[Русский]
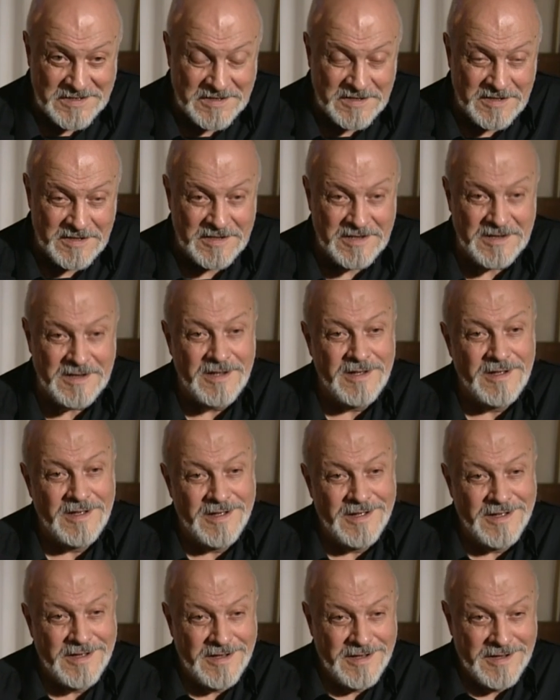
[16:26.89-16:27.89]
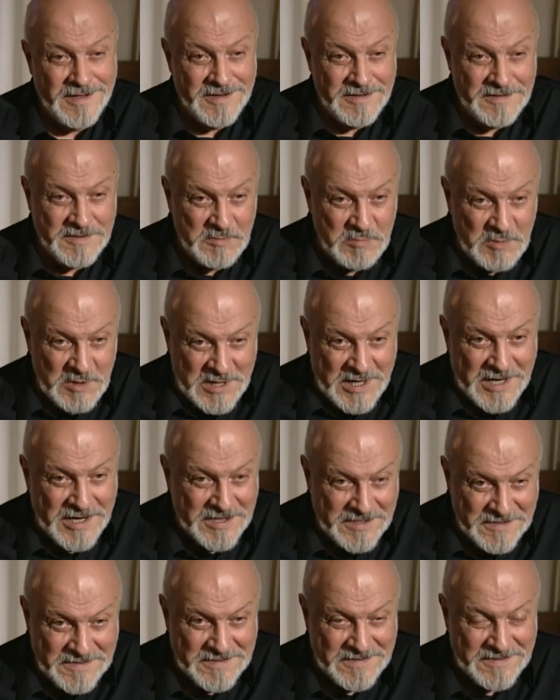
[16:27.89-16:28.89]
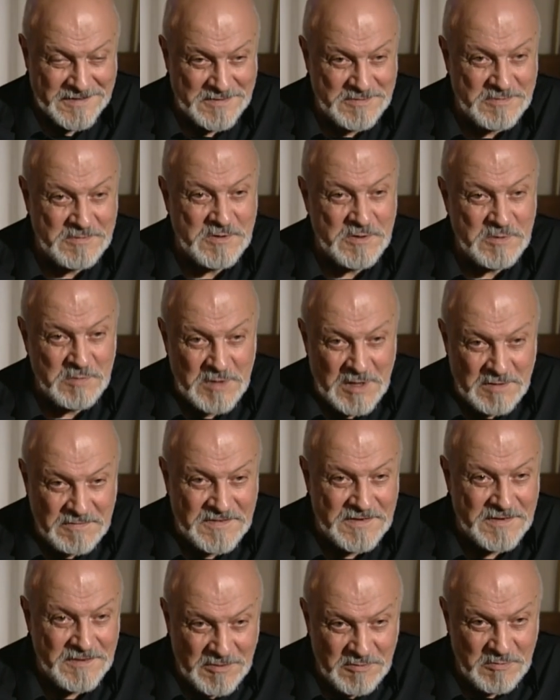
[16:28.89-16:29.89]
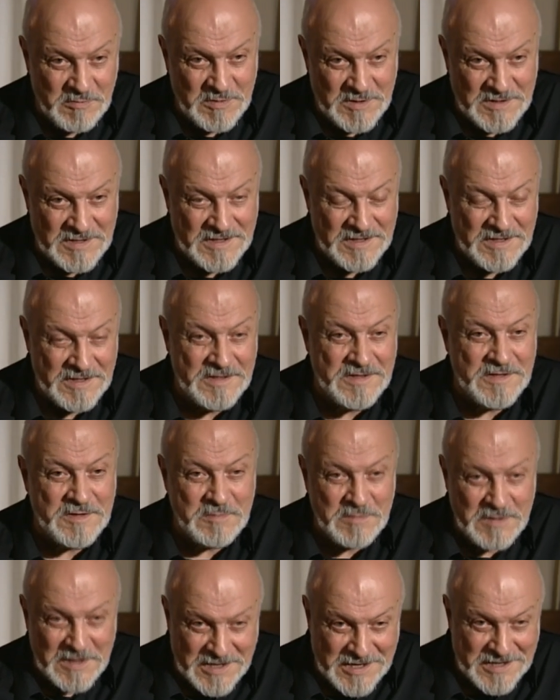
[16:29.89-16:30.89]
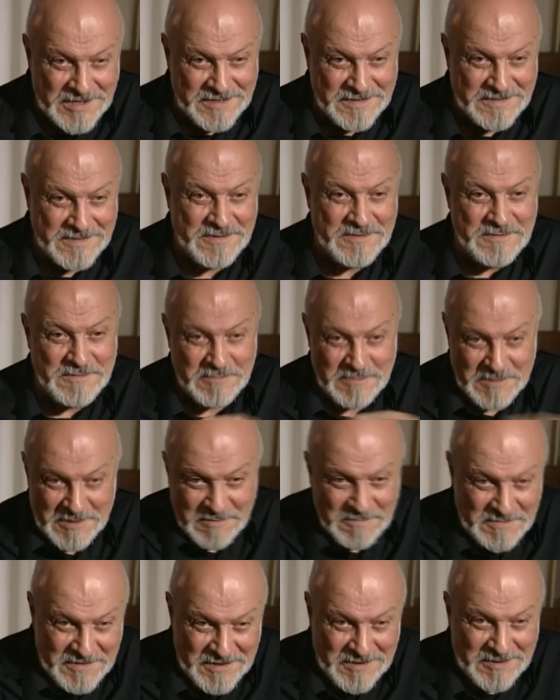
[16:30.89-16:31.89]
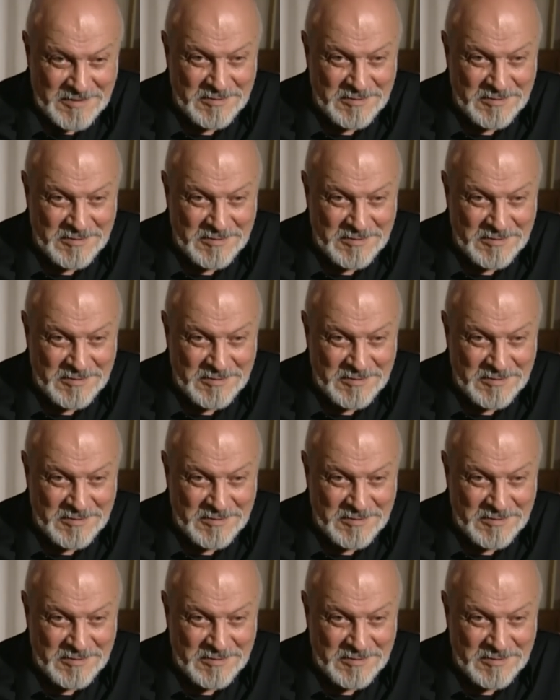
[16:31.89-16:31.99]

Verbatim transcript: Это когда тебе кажется, что тебя все любят, и тебе кажется, что ты всех